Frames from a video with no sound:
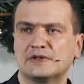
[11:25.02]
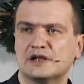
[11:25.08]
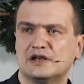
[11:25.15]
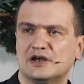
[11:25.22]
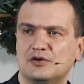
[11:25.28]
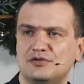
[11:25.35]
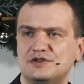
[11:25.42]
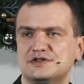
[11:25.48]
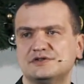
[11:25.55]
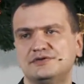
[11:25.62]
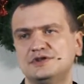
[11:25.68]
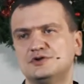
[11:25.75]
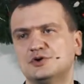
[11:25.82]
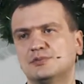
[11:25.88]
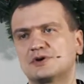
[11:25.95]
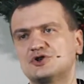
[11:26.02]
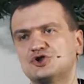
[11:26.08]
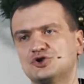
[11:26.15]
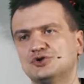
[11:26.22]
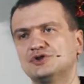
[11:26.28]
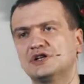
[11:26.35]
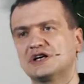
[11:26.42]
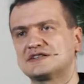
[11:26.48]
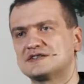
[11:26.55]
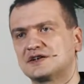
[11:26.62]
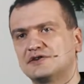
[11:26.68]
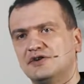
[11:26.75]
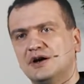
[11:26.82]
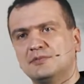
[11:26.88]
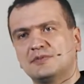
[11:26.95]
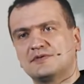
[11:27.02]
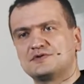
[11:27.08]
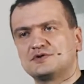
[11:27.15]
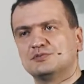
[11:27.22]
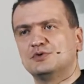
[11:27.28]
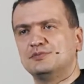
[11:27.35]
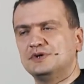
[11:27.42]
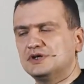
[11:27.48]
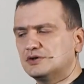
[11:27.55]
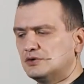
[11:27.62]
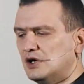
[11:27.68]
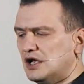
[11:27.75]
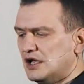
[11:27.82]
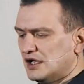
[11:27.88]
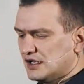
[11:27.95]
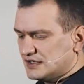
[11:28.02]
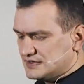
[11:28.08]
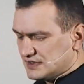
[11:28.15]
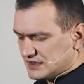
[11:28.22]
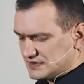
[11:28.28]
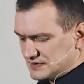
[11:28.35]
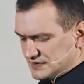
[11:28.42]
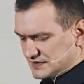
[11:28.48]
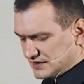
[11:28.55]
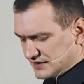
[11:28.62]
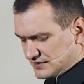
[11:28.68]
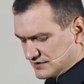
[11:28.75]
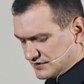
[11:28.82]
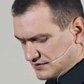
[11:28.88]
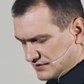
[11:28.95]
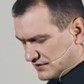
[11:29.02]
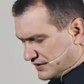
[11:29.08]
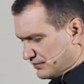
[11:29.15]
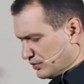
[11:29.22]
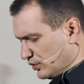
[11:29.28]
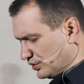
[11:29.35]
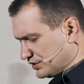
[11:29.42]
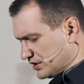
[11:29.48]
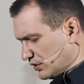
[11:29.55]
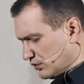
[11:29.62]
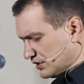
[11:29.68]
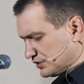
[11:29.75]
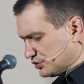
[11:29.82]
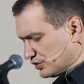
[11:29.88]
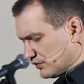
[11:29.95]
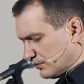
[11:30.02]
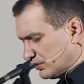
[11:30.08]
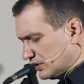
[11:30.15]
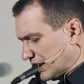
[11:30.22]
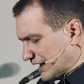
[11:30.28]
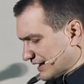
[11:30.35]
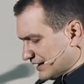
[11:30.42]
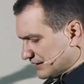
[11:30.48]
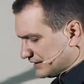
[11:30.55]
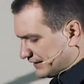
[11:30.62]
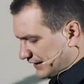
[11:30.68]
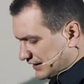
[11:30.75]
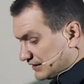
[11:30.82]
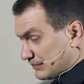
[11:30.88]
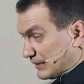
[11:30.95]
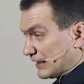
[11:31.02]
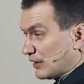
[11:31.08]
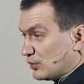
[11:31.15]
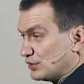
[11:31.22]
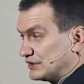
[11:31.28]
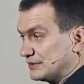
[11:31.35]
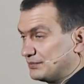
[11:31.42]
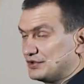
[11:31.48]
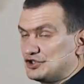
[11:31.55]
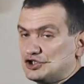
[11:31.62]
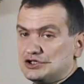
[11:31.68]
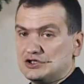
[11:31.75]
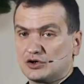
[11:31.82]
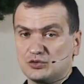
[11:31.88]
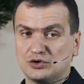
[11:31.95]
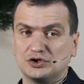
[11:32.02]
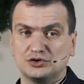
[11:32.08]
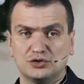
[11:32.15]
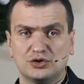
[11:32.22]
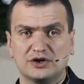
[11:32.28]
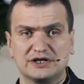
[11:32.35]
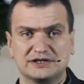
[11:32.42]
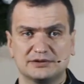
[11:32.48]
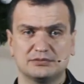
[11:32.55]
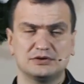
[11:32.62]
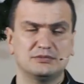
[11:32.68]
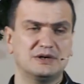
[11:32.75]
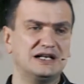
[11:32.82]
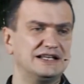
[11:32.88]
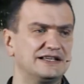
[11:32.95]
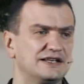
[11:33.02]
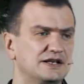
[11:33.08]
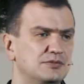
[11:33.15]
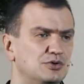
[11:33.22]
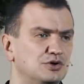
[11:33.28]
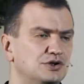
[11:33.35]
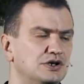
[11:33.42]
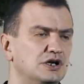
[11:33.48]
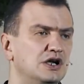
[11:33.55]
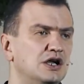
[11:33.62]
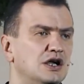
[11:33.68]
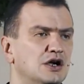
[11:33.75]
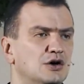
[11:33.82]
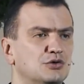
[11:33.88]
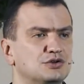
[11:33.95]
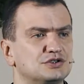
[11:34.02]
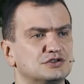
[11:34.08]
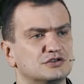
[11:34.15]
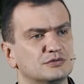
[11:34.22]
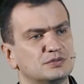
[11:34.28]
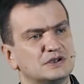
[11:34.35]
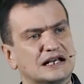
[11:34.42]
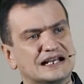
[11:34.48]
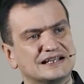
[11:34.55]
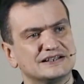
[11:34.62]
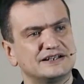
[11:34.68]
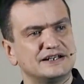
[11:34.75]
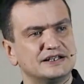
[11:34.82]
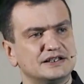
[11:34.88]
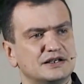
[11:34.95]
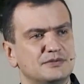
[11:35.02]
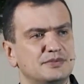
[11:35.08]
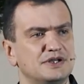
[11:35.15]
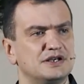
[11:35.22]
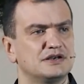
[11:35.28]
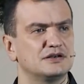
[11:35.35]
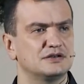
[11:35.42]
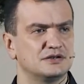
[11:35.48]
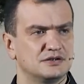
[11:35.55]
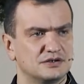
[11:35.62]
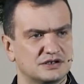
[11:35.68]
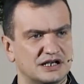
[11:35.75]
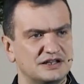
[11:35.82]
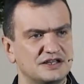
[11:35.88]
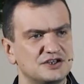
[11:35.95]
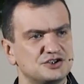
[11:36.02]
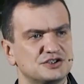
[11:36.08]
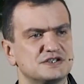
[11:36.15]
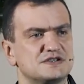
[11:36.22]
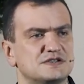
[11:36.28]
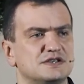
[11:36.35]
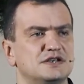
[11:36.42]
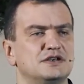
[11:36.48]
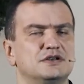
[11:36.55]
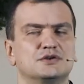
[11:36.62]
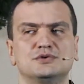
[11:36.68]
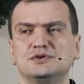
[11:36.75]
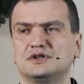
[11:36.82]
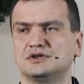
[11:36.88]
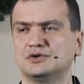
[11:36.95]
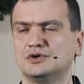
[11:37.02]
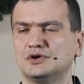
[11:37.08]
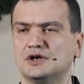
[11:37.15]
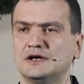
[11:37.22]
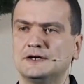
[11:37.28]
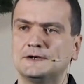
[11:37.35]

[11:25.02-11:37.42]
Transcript: я увидел видео, обращенное к церквям во всему миру, где родители ребенка, у которого была гангрена по какой-то причине рук и ног, это был маленький ребенок, у которого была гангрена обеих э, конечностей и рук и ног,